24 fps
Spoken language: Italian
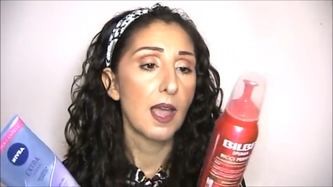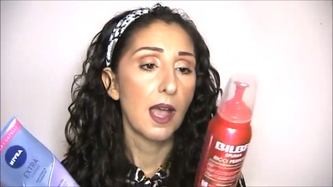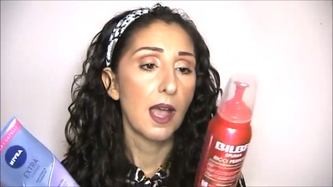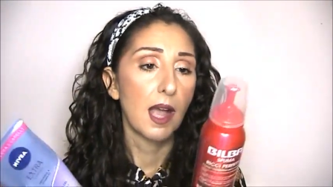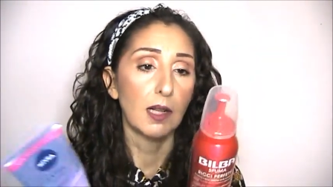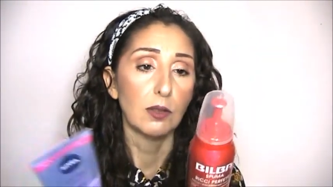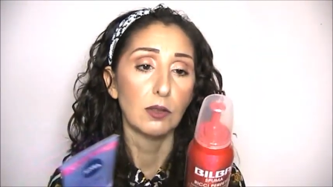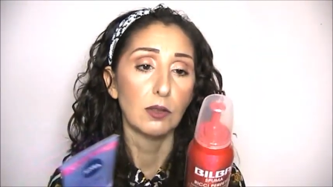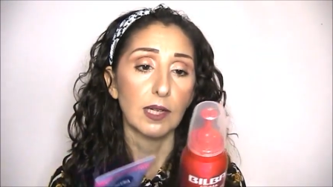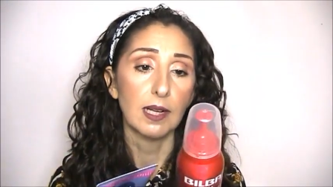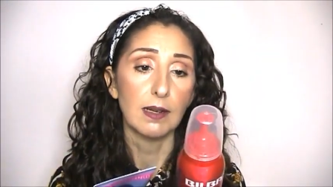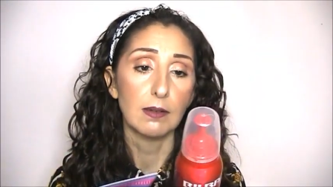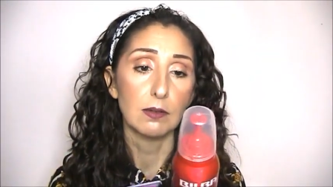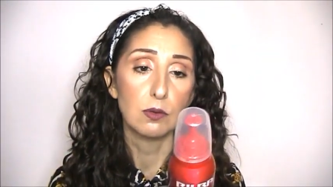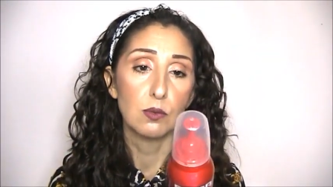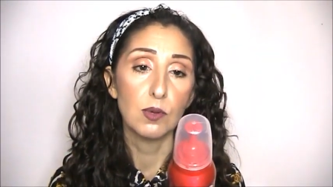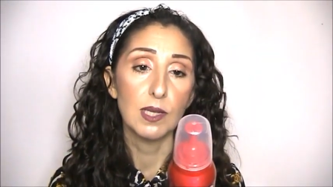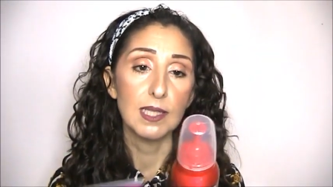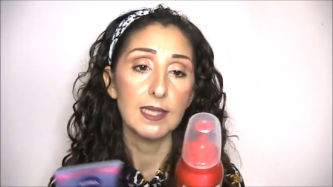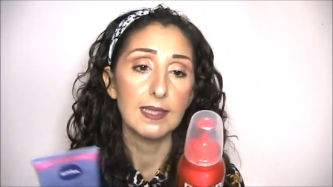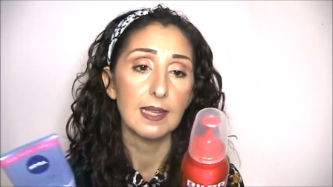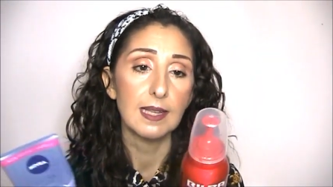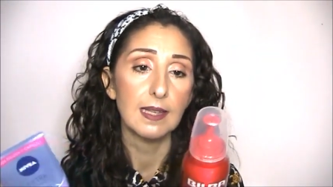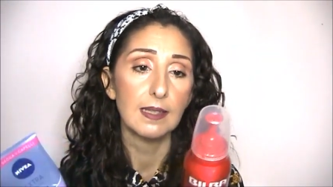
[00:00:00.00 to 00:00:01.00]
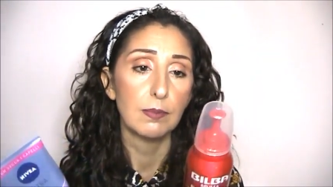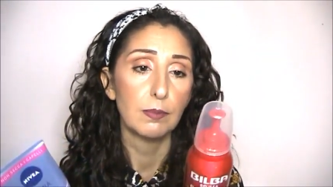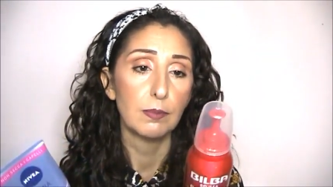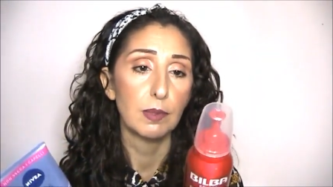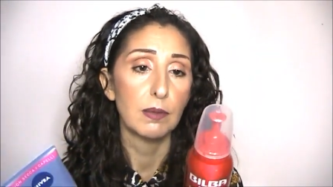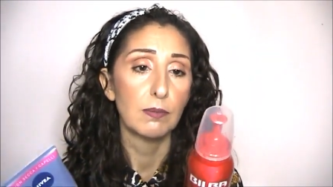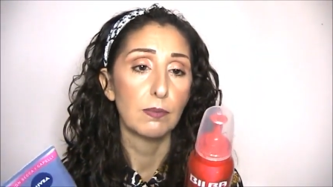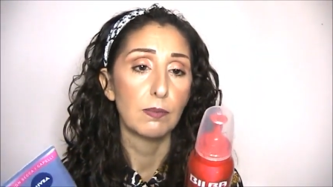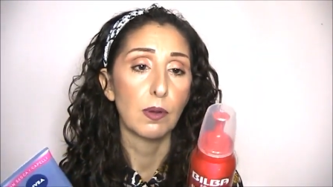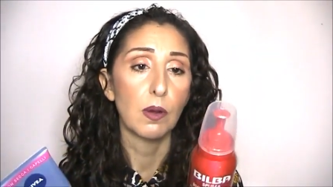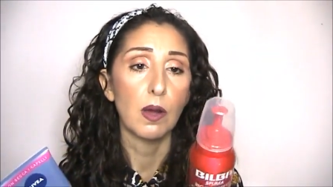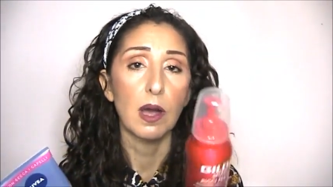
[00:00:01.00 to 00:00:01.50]
allora questa è di
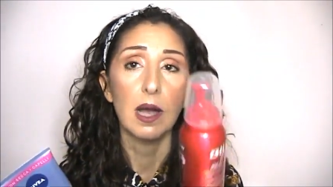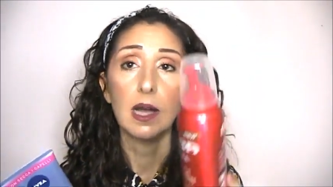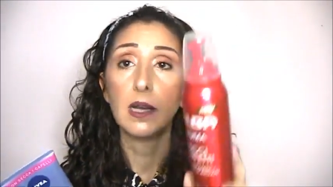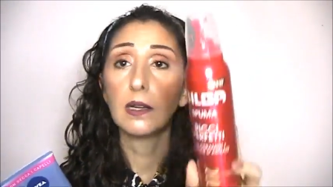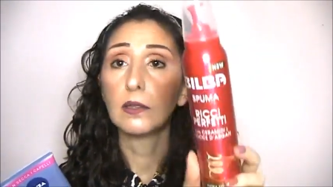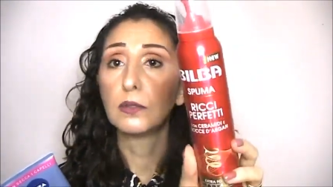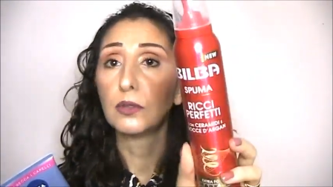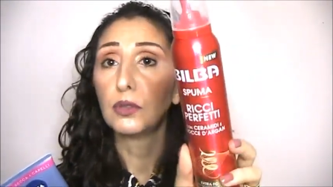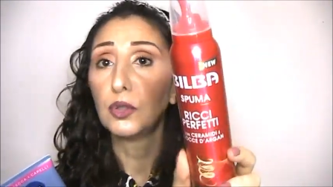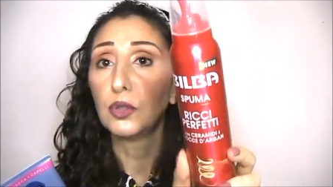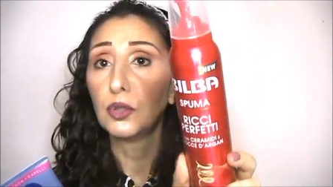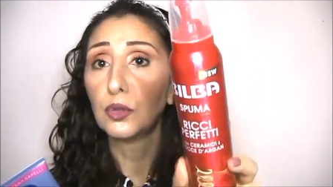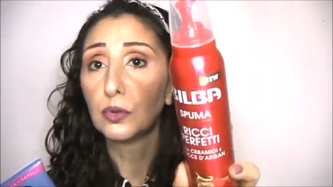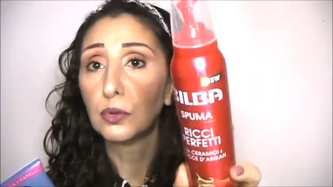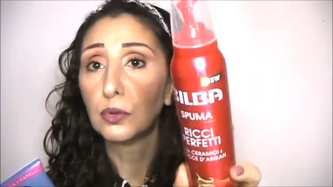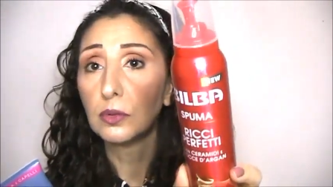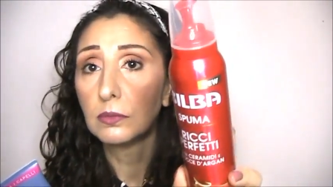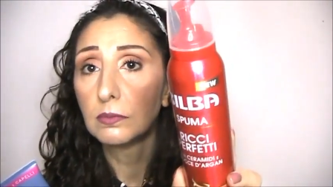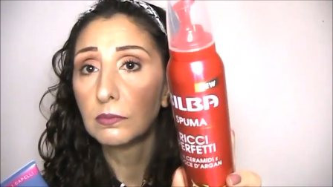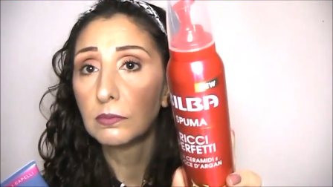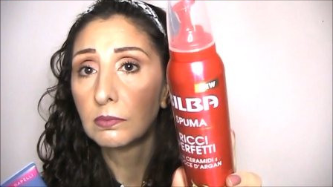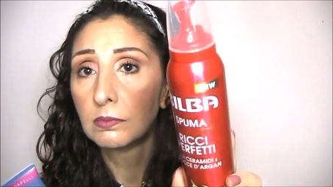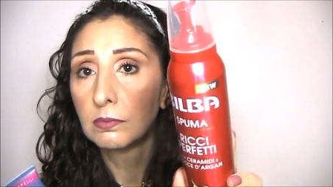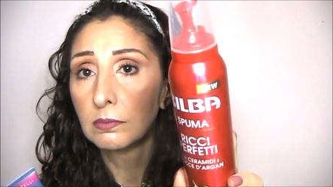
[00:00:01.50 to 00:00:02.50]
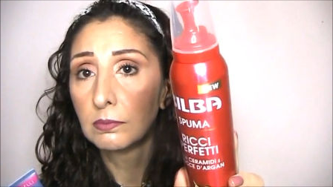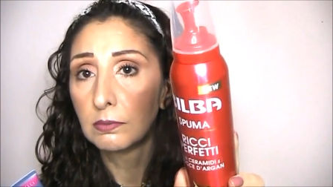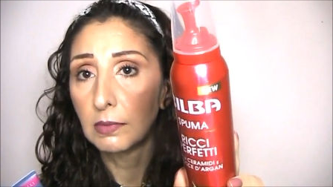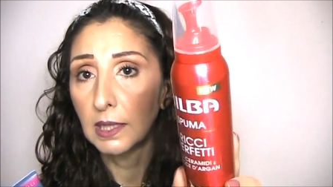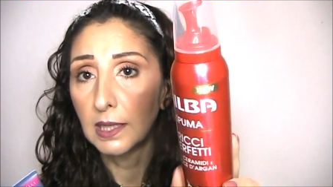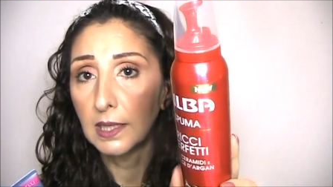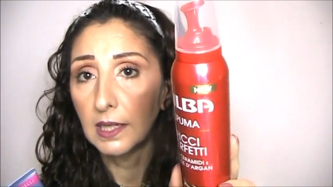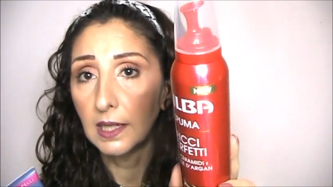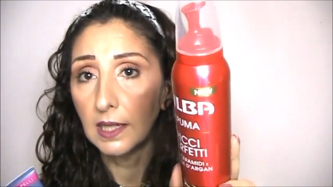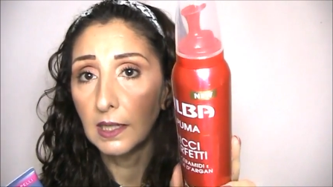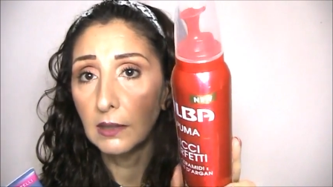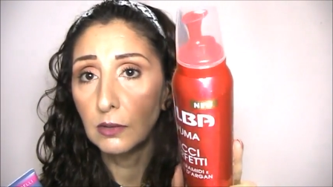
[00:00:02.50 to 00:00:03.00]
Bilboa New ma
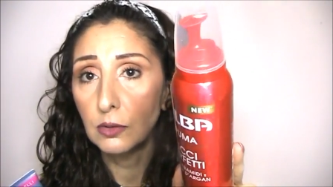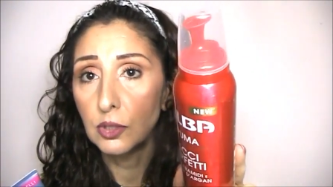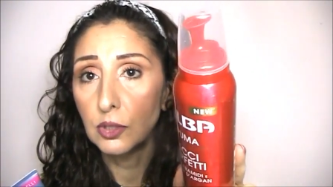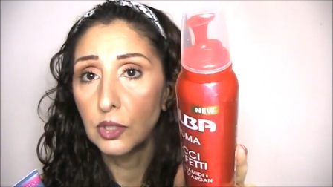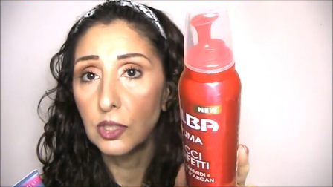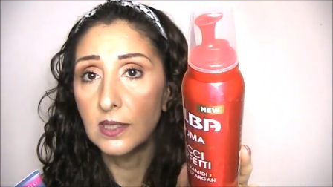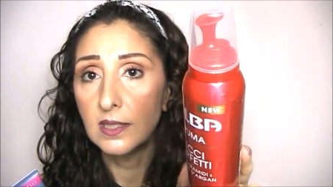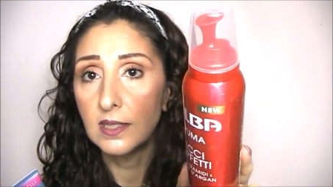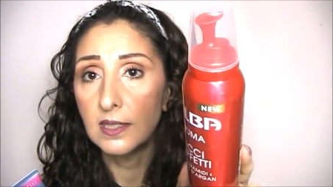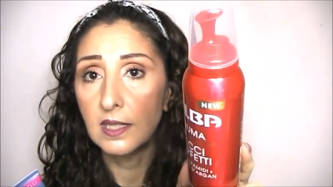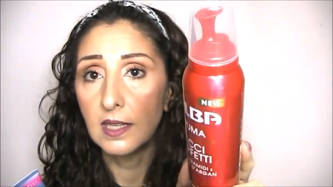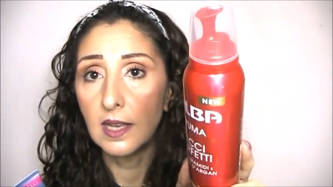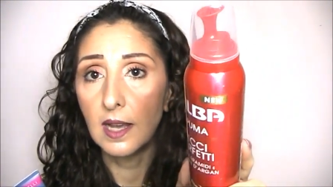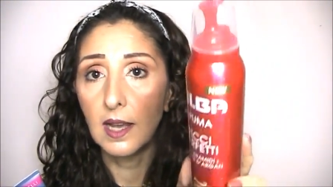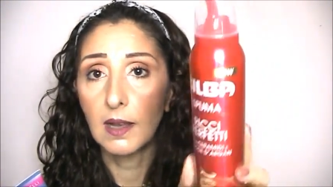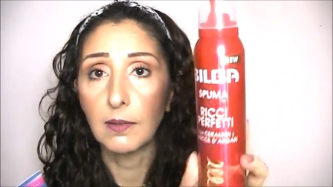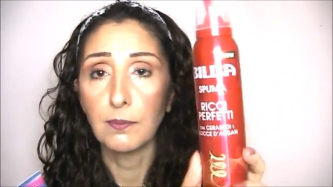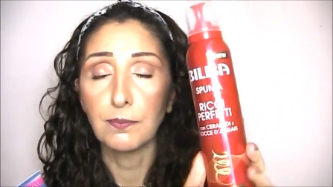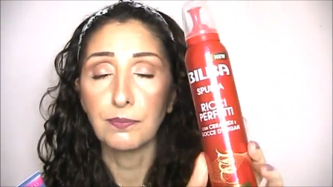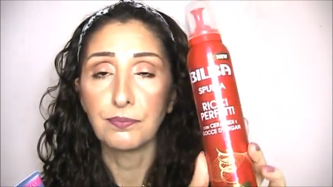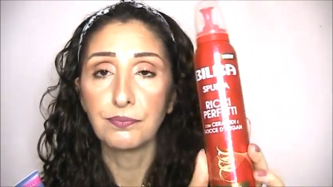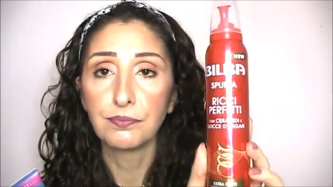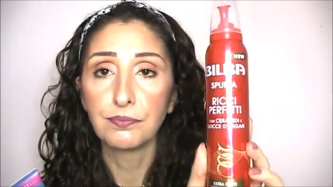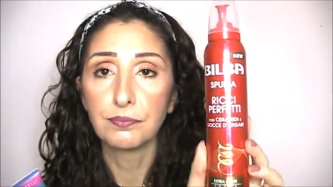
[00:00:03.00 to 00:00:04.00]
credo ci sia